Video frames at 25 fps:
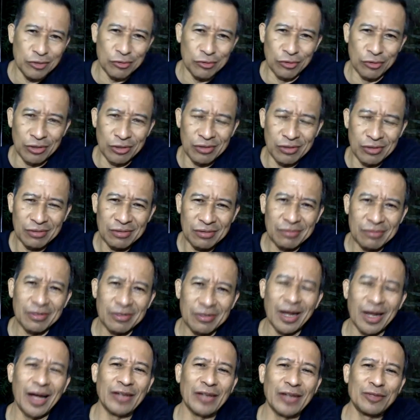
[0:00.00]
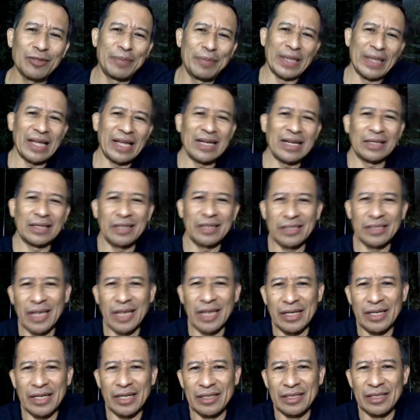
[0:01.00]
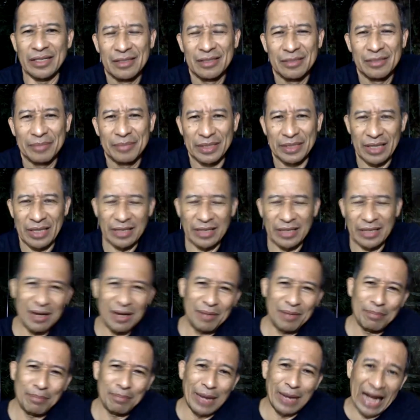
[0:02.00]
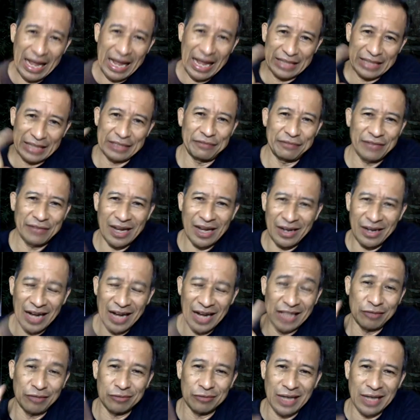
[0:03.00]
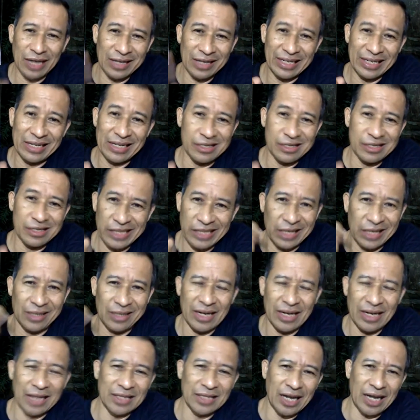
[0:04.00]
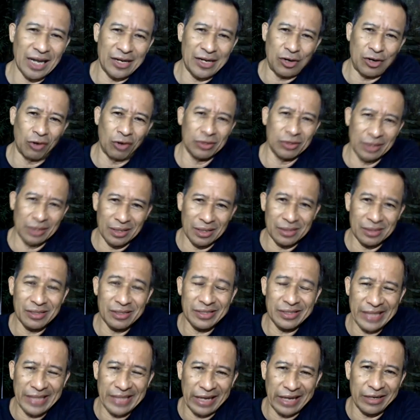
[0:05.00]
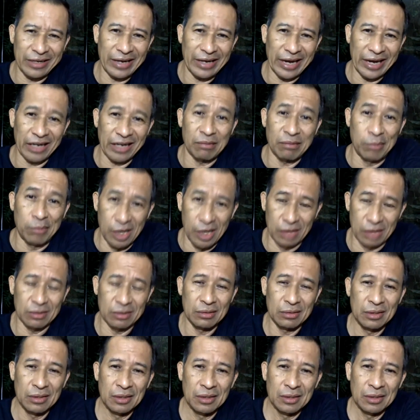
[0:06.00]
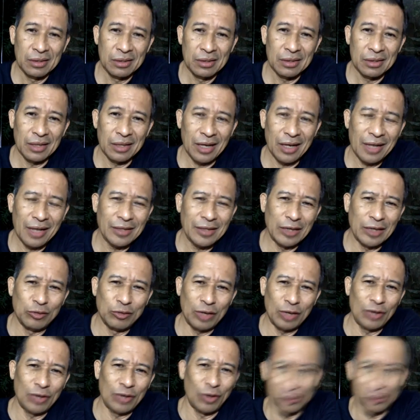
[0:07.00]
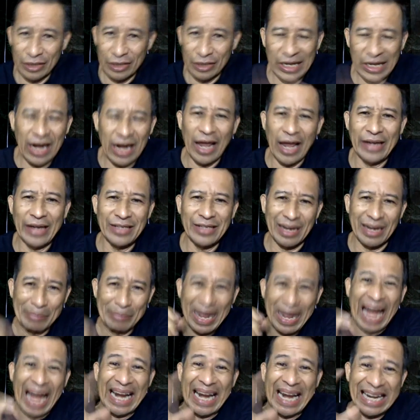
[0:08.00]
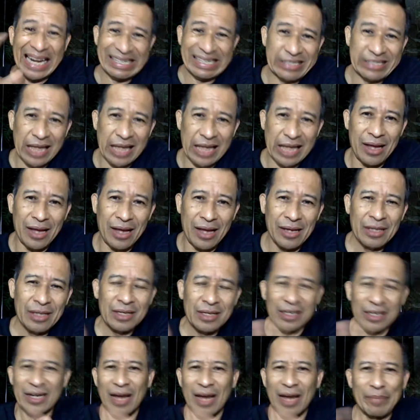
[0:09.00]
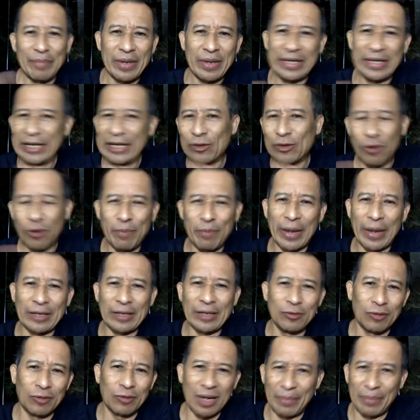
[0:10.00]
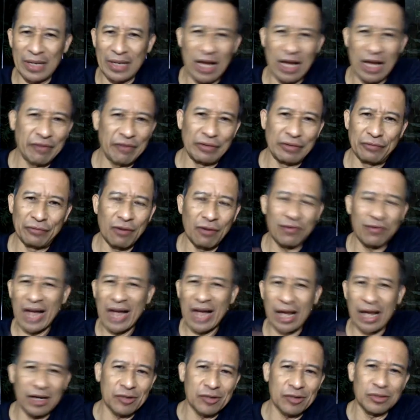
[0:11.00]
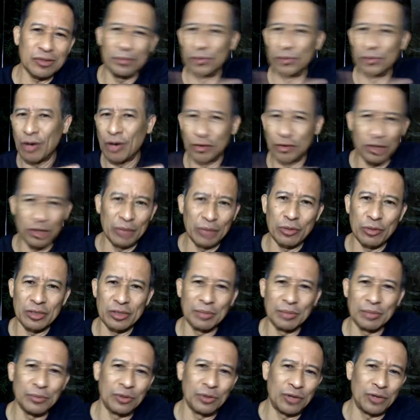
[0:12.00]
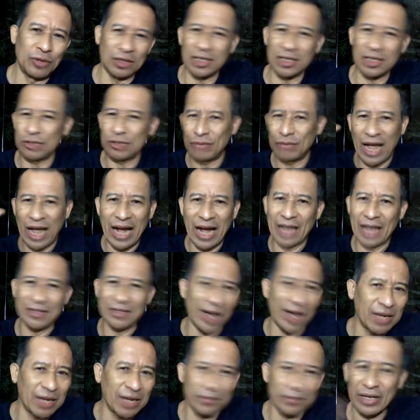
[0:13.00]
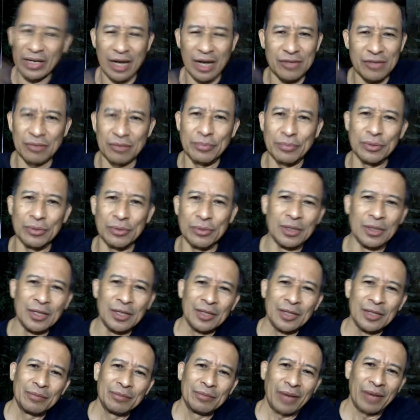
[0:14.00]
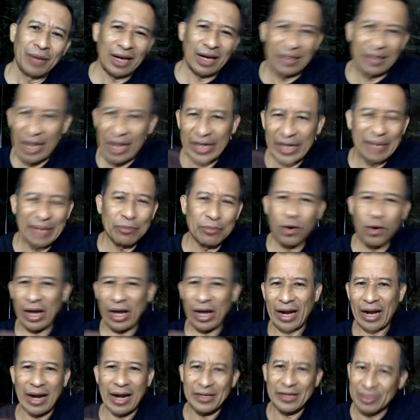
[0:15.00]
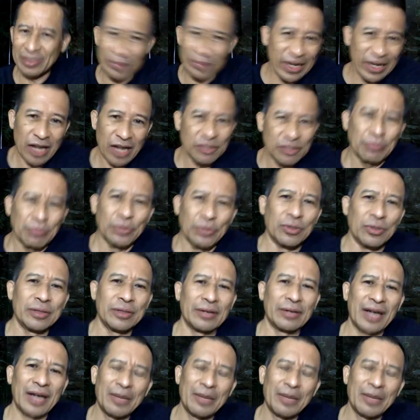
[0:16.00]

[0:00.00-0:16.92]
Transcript: turun nah, itu banyak yang terjadi misalnya mengaktifkan natural killer cell kata dokter Stan Ekberg ya dan juga dokter yang lain yang menganalisa kenapa di Eropa itu orang banyak Vinfov kanker sembuh autoimun sembuh dokter sudah angkat tangan mereka sembuh bahkan nggak kemo nggak ada sih mereka sembuh itu